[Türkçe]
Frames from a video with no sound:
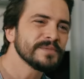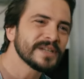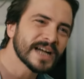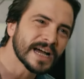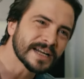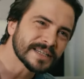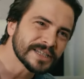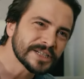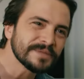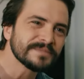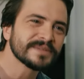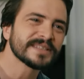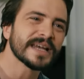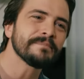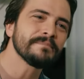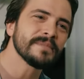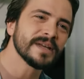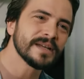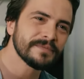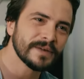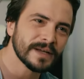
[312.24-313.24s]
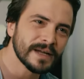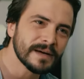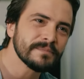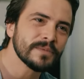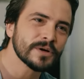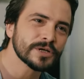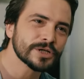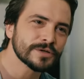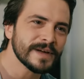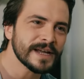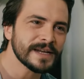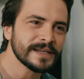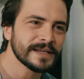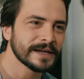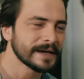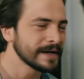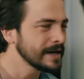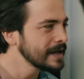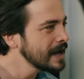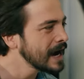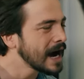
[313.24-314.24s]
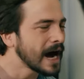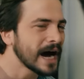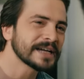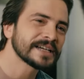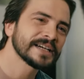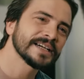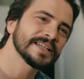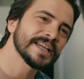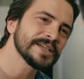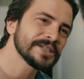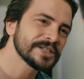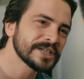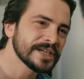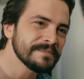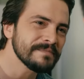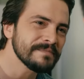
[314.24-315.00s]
Şimdi kardeşim sen beni falan boş ver de arkadaş